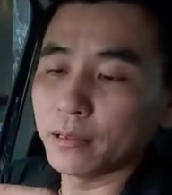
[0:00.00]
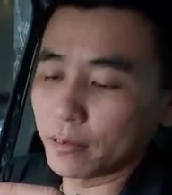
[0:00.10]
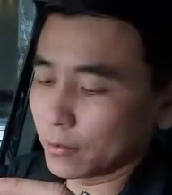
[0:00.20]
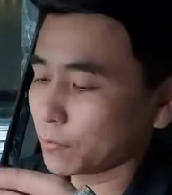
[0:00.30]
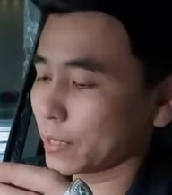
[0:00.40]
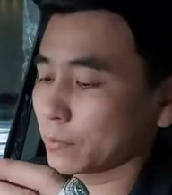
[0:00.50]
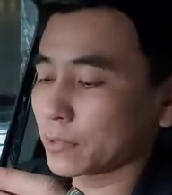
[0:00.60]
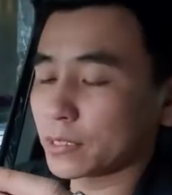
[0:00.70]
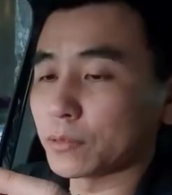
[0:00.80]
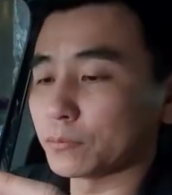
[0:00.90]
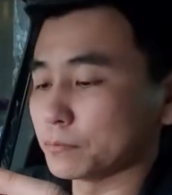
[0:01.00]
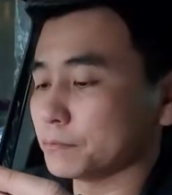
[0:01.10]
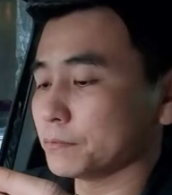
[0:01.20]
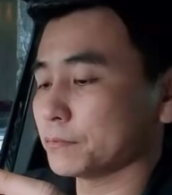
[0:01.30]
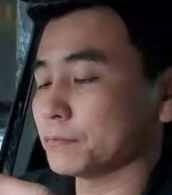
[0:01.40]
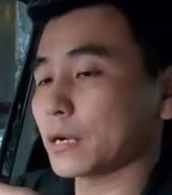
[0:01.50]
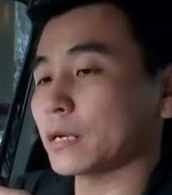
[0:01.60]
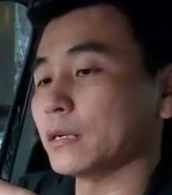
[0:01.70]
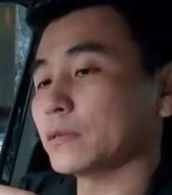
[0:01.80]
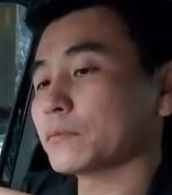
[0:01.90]
lúc này chúng ta dùng mật
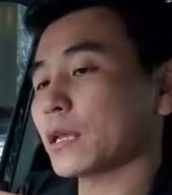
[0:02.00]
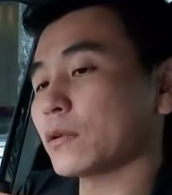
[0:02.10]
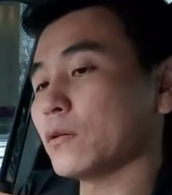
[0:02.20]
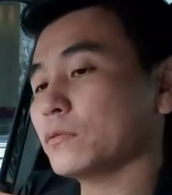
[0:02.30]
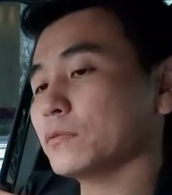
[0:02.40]
lửa chúng ta đốt